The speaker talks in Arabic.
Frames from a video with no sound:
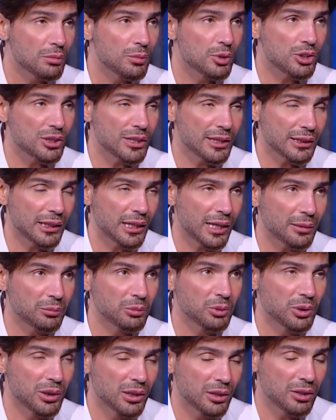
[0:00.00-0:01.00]
بص انا
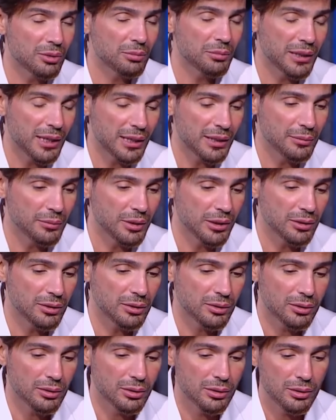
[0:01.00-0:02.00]
الحمد لله رب
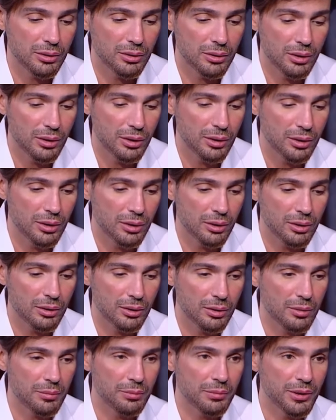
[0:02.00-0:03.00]
العالمين آه،
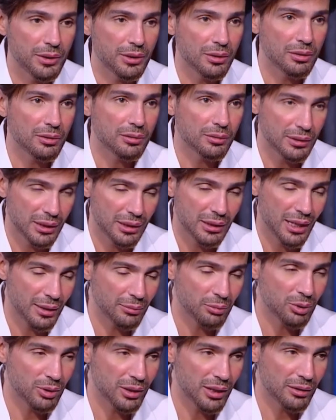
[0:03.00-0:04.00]
ربنا ده
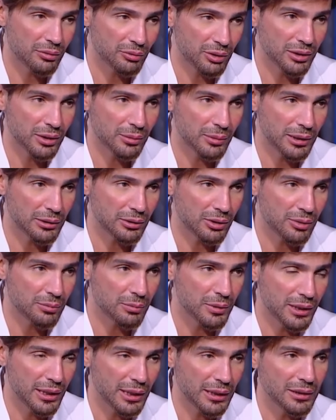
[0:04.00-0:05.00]
الحمد لله فضلا عند
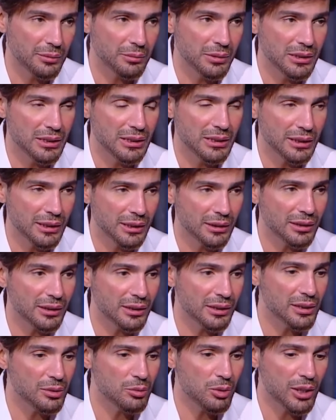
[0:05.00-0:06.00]
ربنا يعني مديني
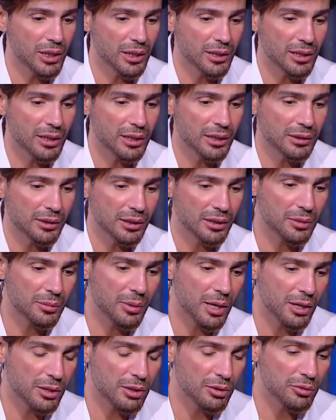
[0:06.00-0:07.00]
حته كده معينه ان انا
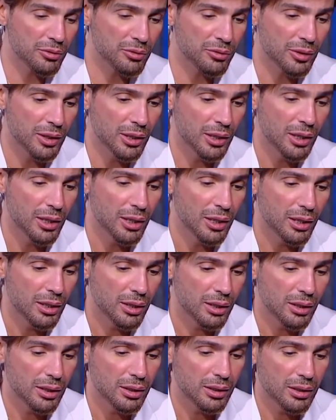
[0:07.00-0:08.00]
بعرف
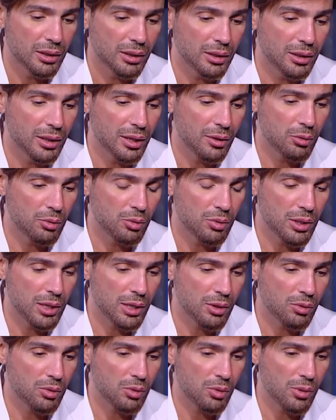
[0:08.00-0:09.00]
لو
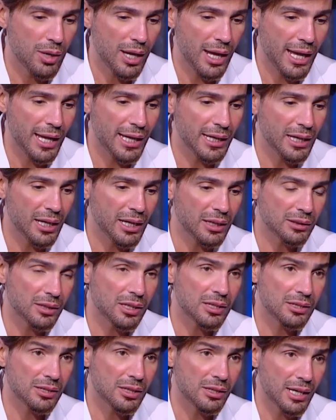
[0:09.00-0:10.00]
لو حاجه
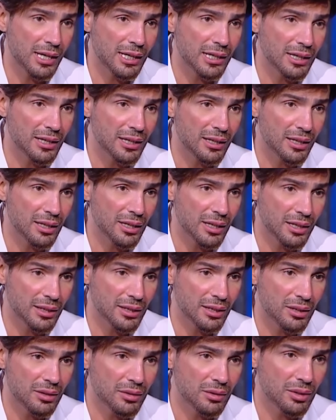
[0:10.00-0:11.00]
هتاثر عليا
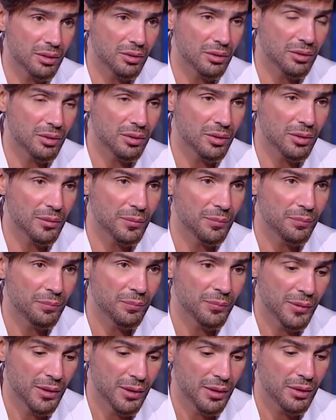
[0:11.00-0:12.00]
انا آه،
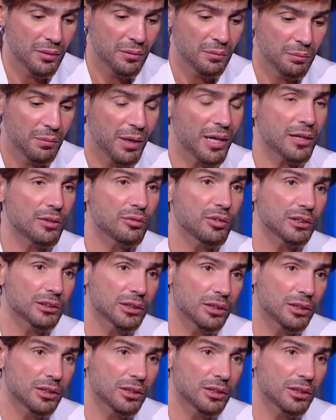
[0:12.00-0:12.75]
بعرف